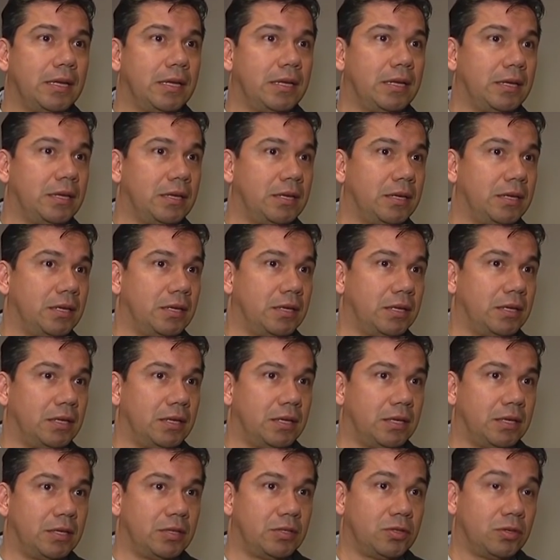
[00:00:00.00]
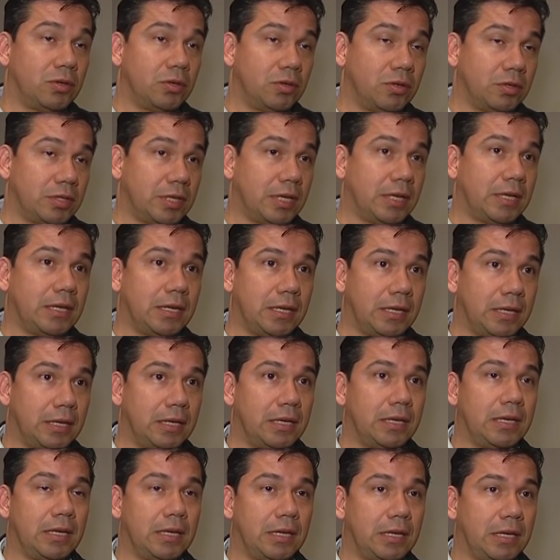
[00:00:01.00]
Y, son cosas
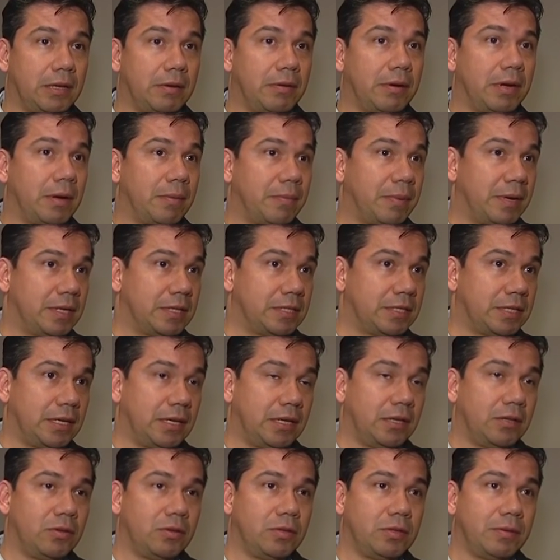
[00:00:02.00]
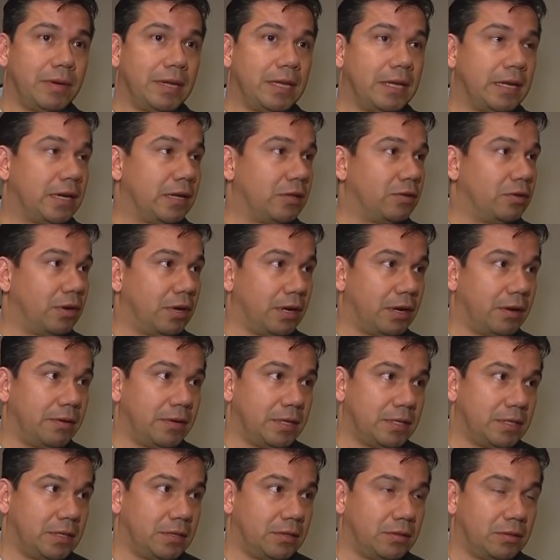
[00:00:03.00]
que, van apareciendo y van llenando la
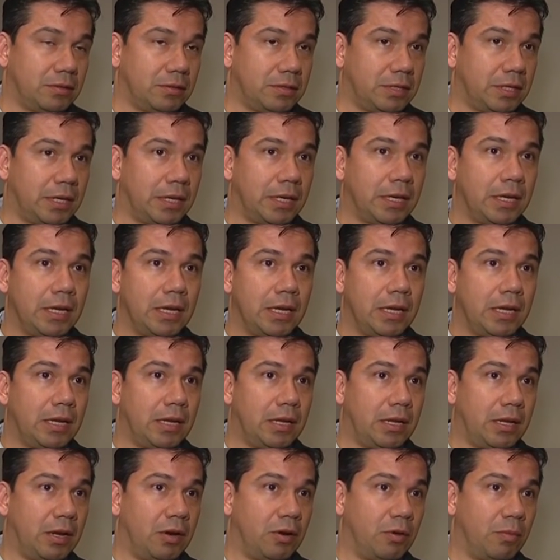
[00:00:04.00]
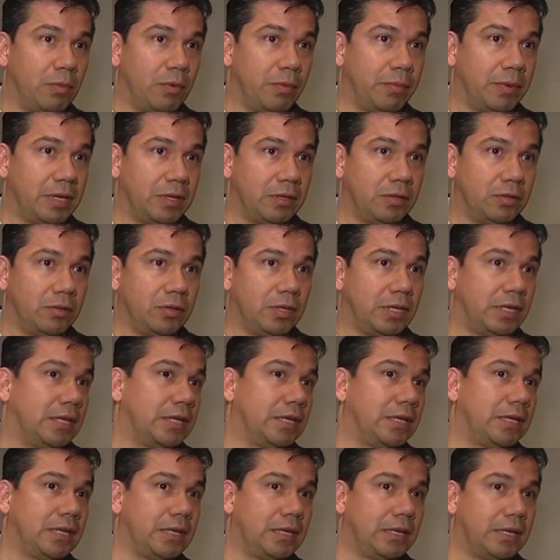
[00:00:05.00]
cabeza, entonces llega un momento
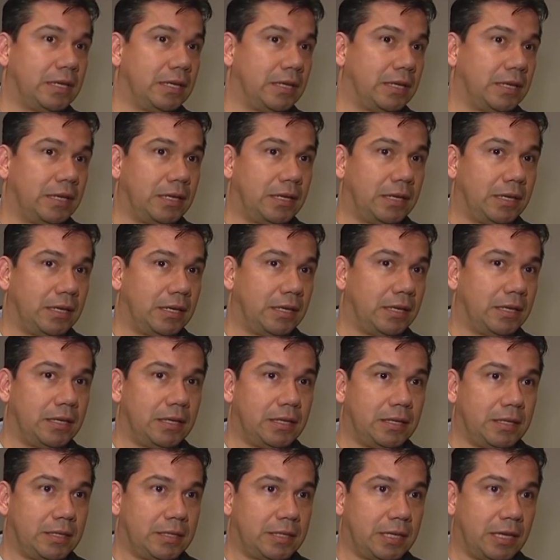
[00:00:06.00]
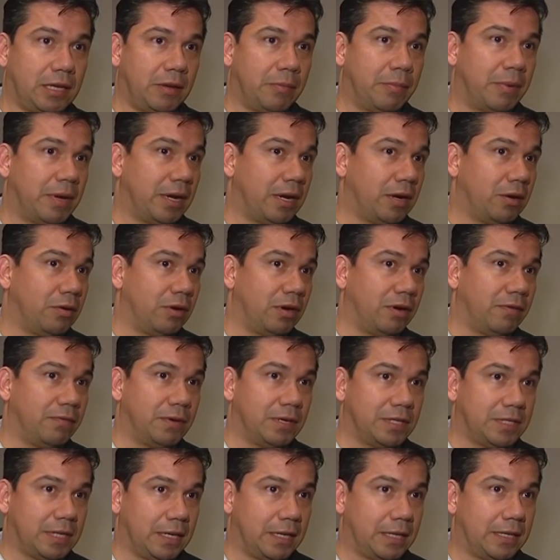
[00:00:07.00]
que se equipara con la
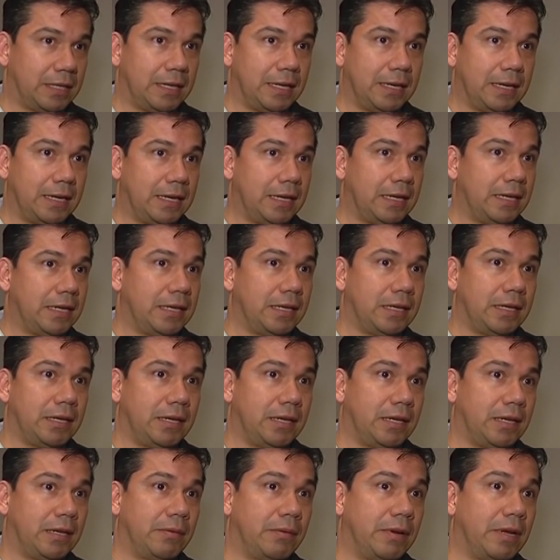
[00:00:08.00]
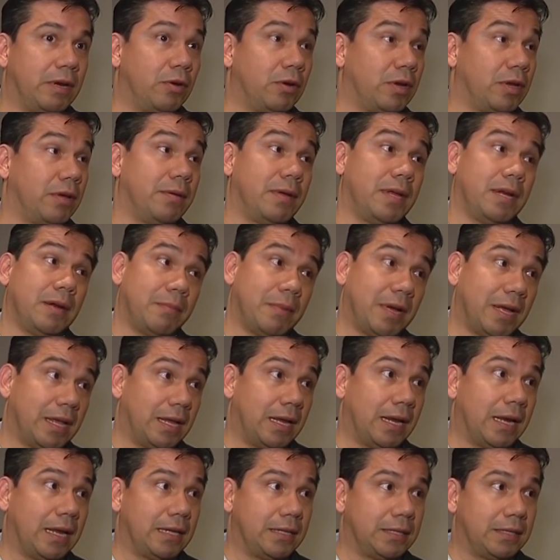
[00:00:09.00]
fuerza que tenés y, ve lo que viene más
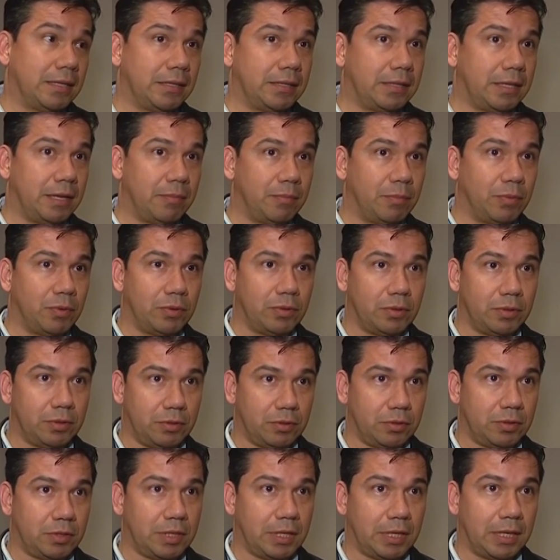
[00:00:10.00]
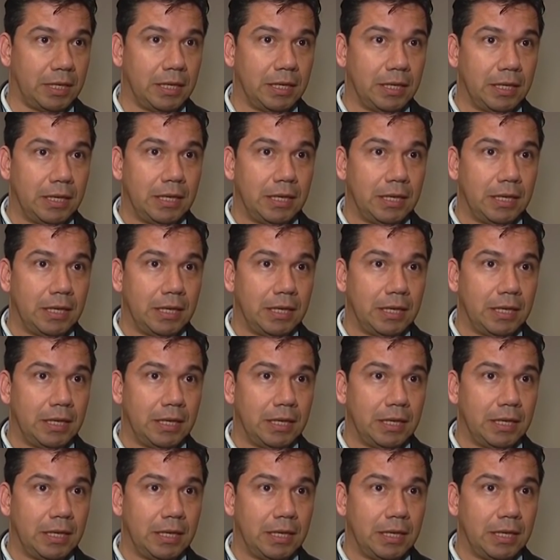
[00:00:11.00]
adelante, el tiempo, ¿no? Entonces,